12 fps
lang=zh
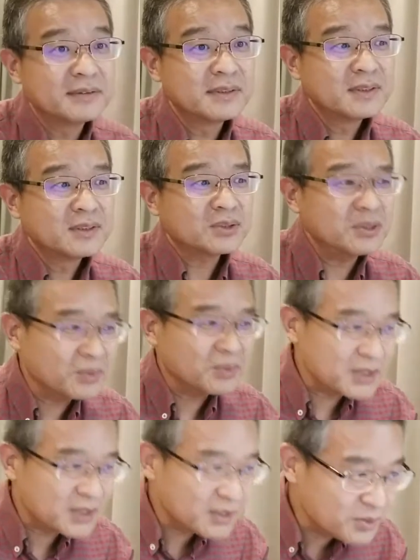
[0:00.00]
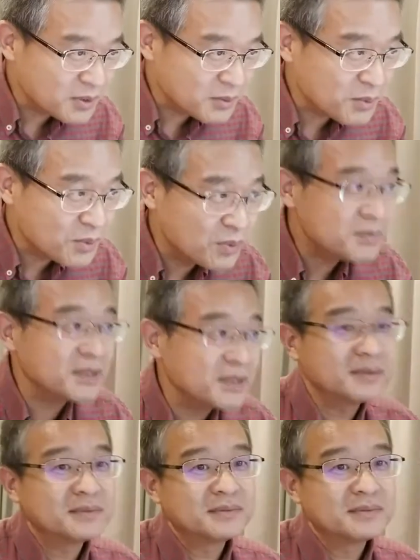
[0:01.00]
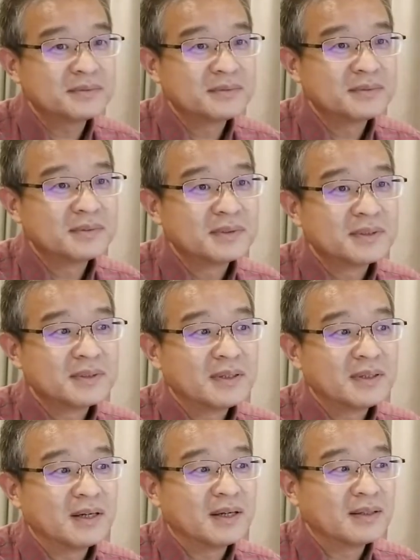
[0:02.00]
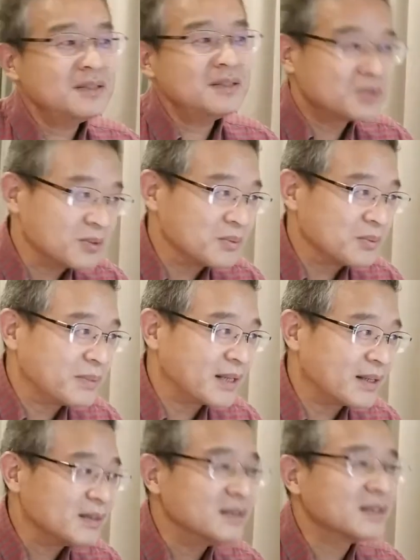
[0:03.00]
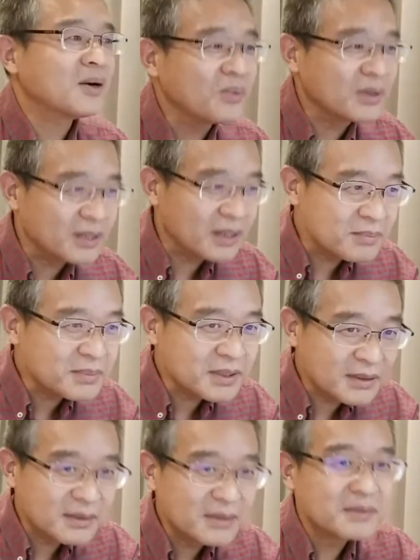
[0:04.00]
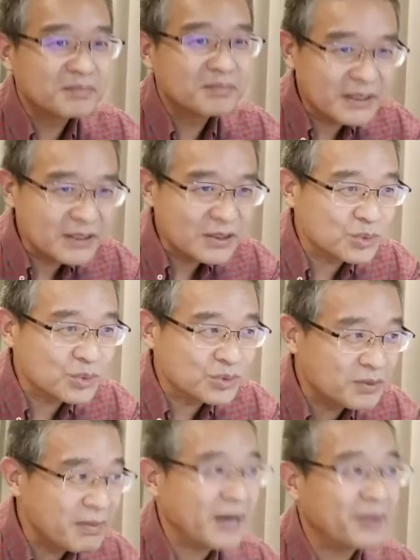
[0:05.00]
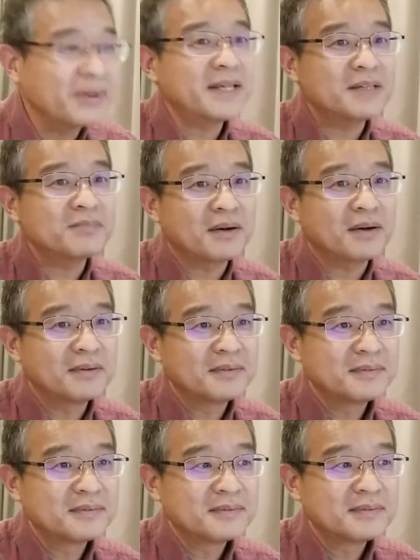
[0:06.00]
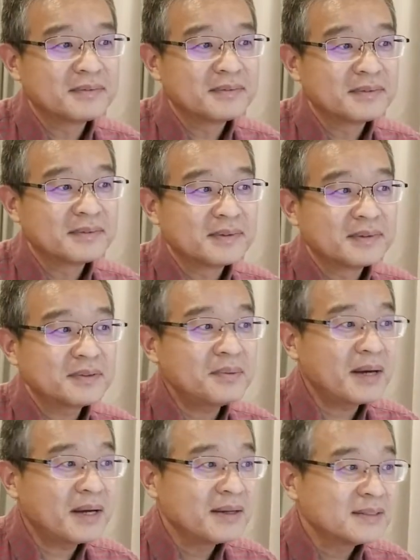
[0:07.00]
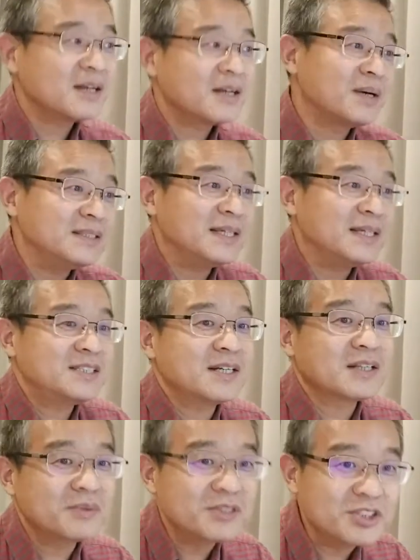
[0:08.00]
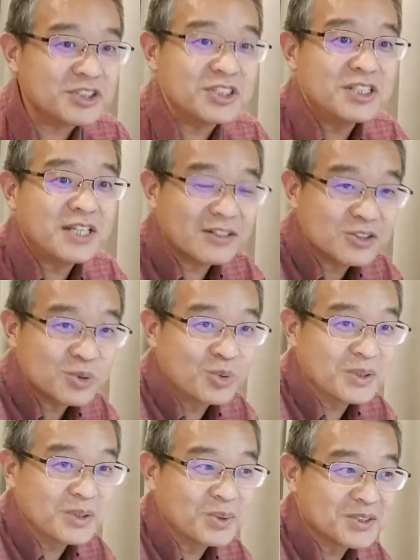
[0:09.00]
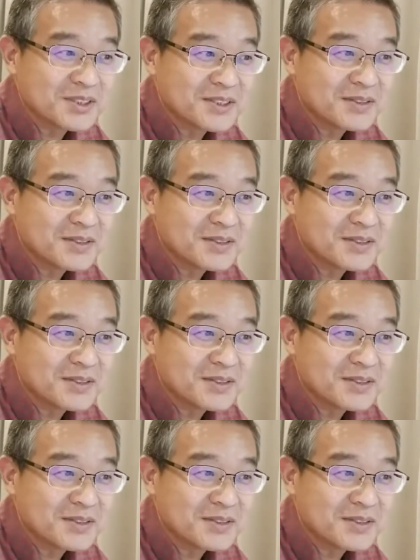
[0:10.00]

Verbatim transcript: 所以我心里有点不公平，啊？那你说怎么办呢？你看我能不能？把你的股份买回来一半，对吧？这样的话，你也相当于提前收回投资，